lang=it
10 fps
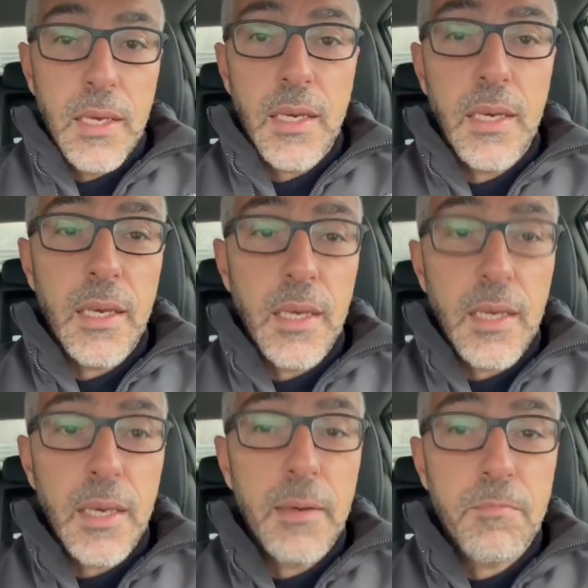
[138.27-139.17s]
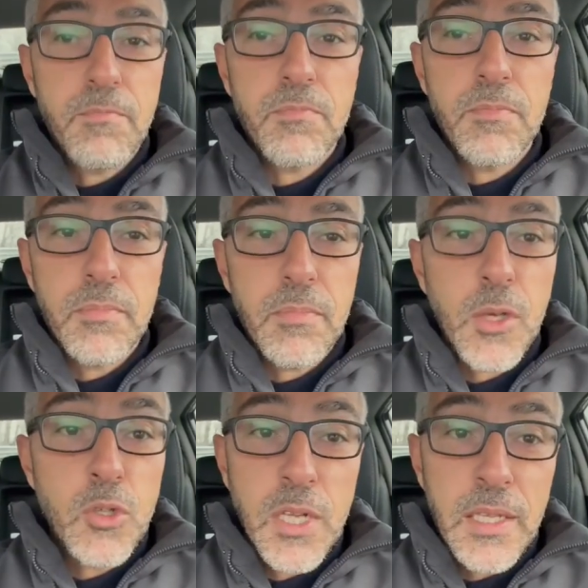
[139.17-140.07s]
E, ehm,
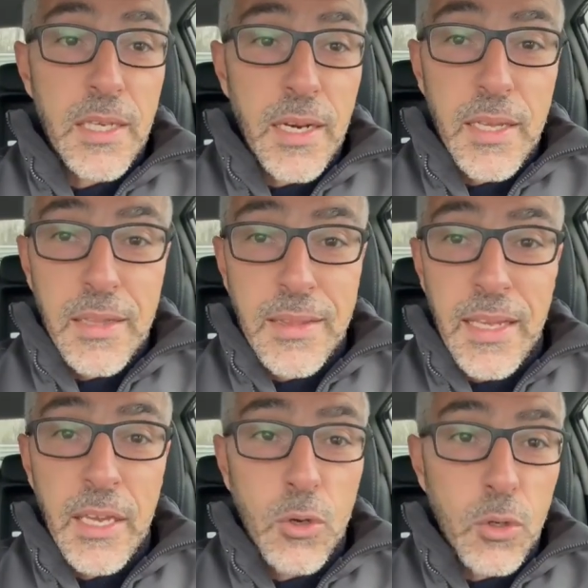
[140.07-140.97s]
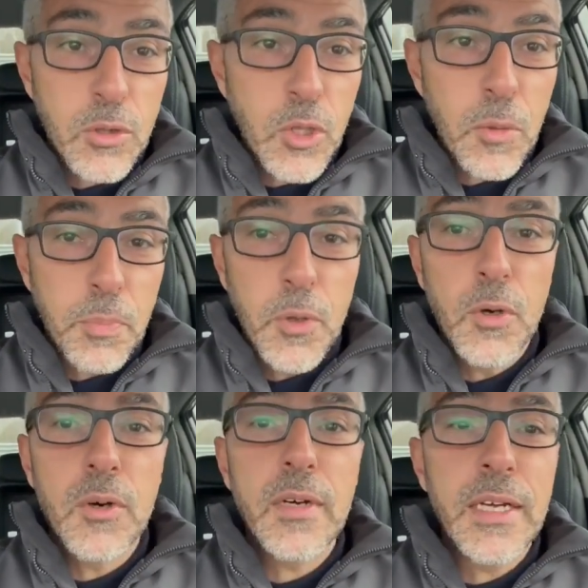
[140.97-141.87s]
cosa dire, Teo
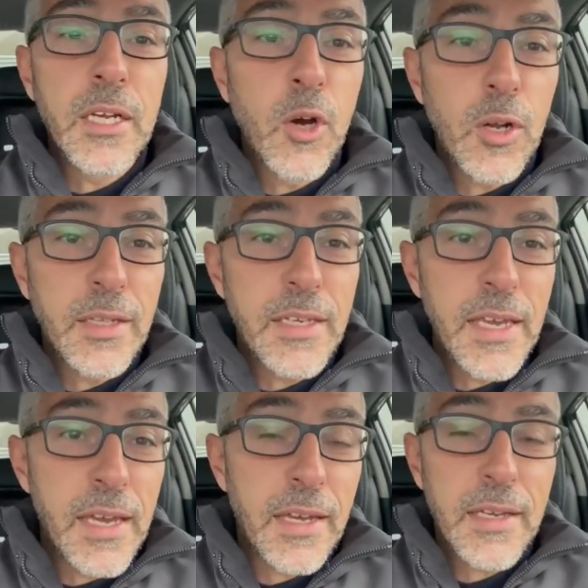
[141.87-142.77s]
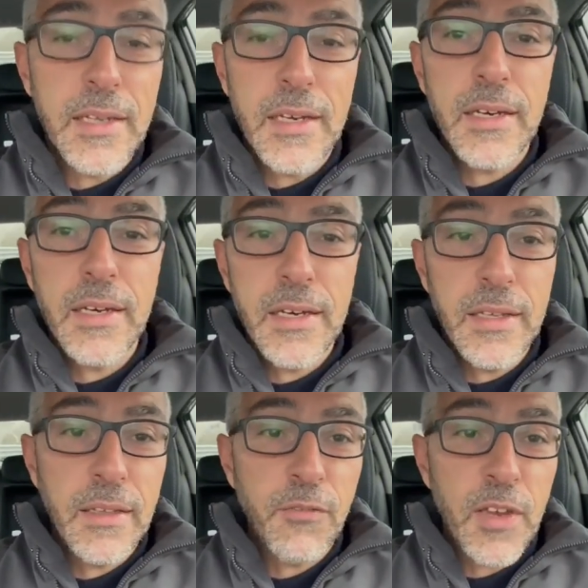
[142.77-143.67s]
dopo il gol di ieri eh,
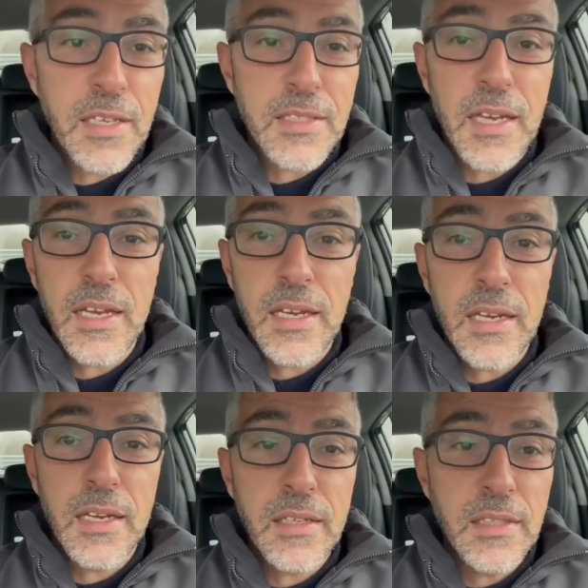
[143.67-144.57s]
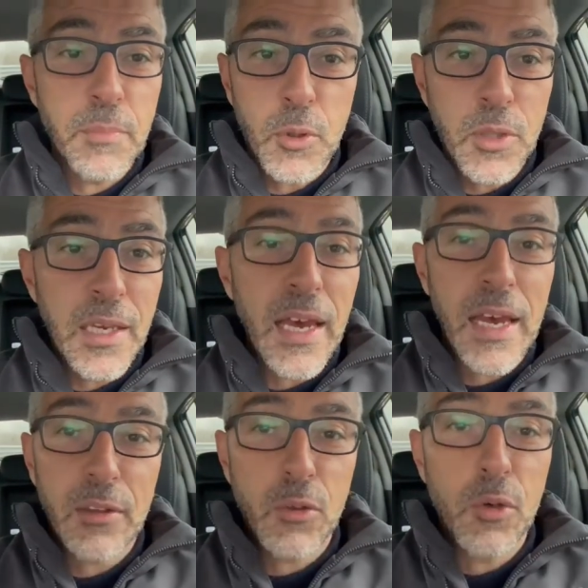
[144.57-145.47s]
in difesa si è
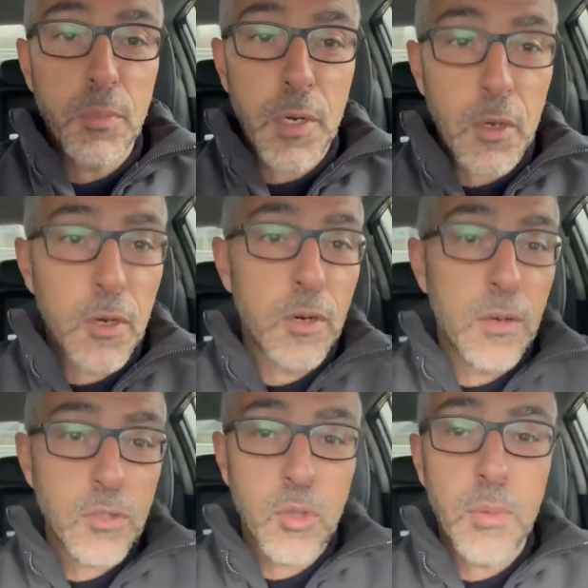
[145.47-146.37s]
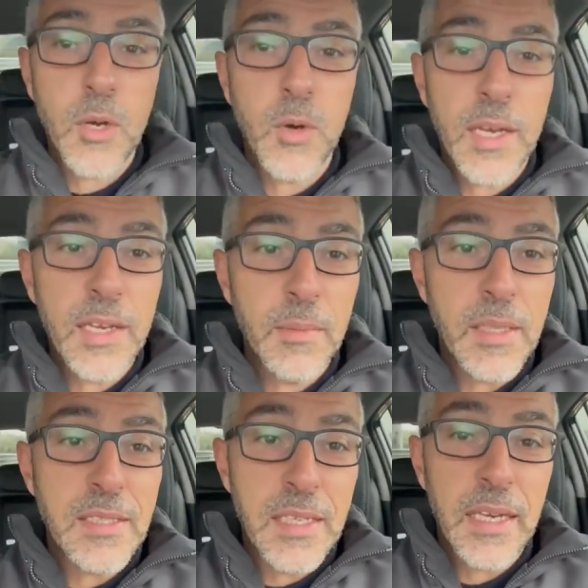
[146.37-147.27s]
prodigato, però insomma con Hakimi
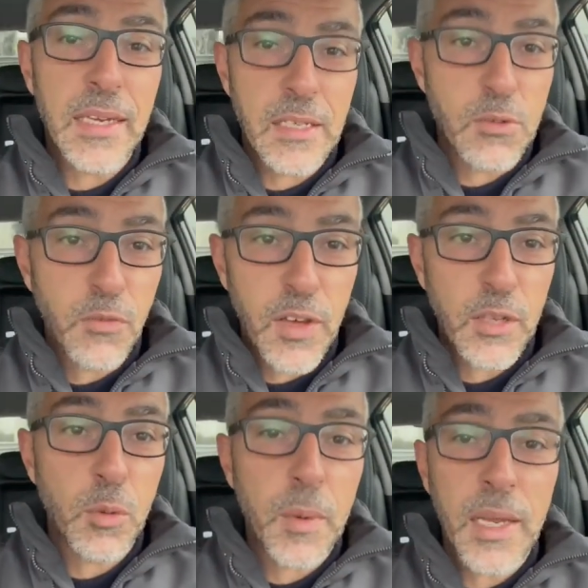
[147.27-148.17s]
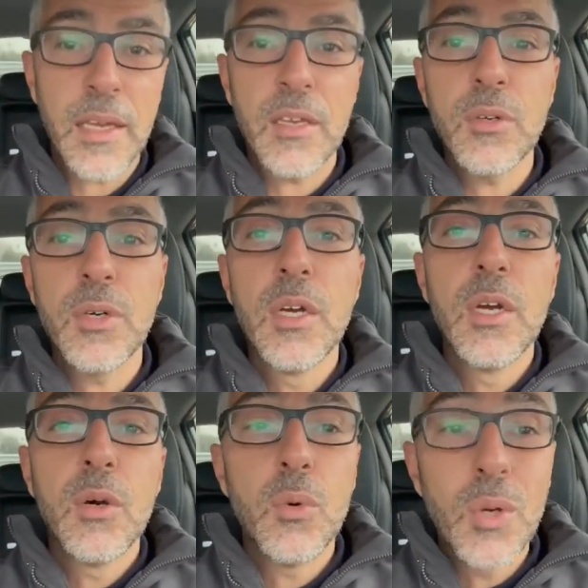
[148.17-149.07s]
e Ziyech ha sofferto parecchio,
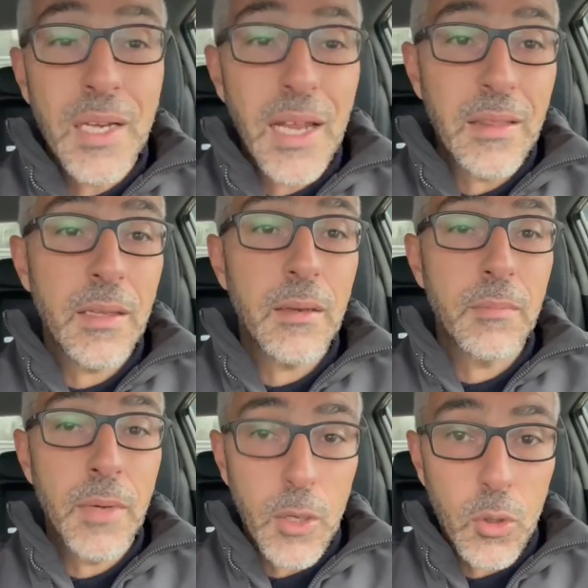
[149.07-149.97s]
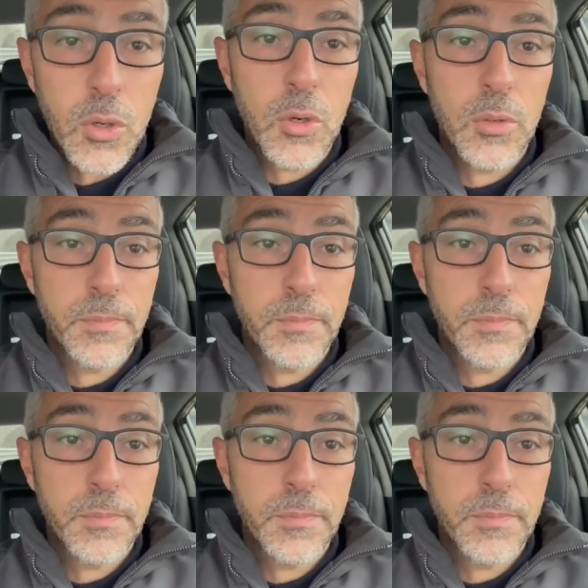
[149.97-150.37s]
un grande Marocco.